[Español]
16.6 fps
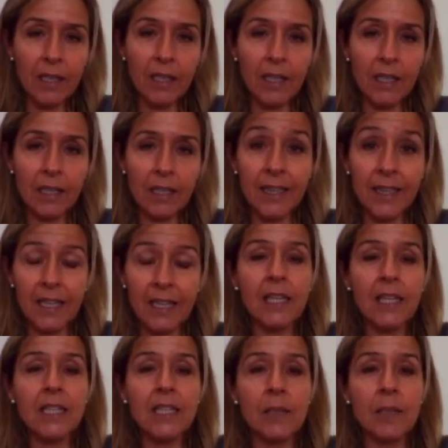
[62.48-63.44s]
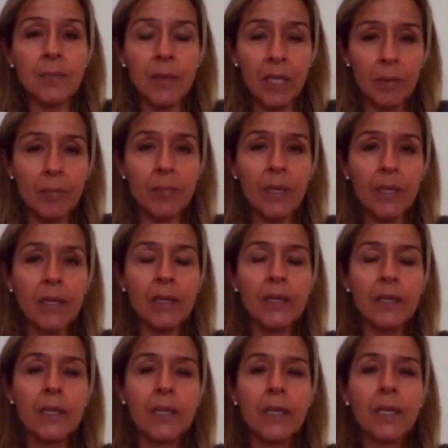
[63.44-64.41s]
el 30 de septiembre,
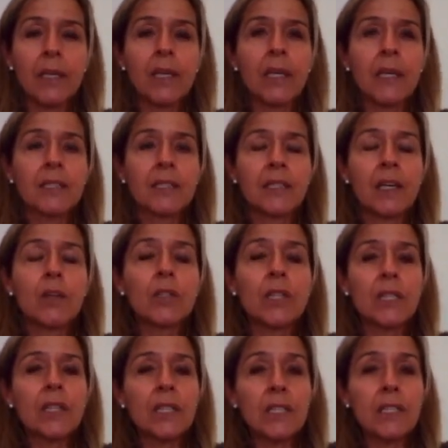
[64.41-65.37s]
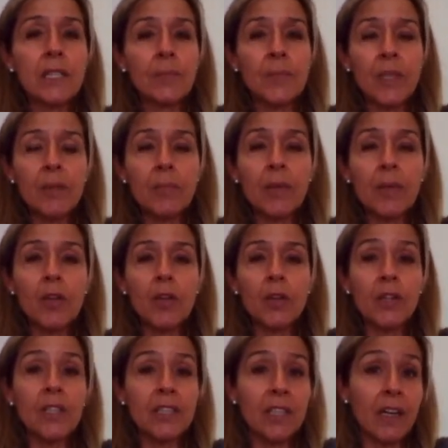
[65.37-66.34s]
sábado 30 de septiembre,
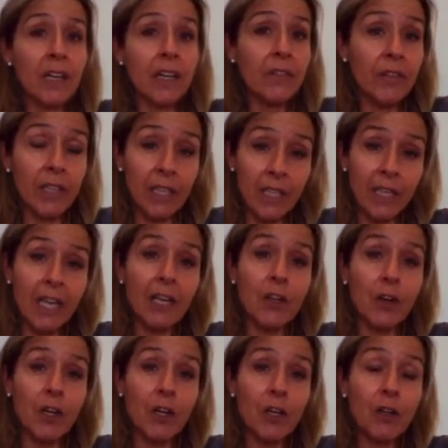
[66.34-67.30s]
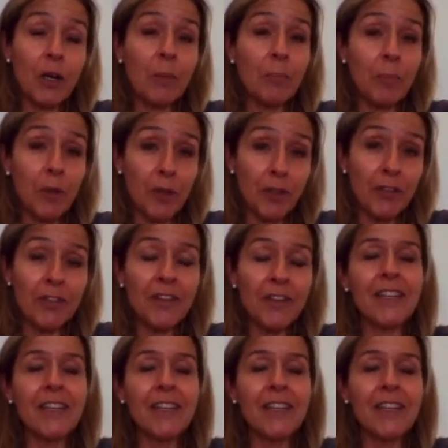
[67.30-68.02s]
donde se va a definir el colegio campeón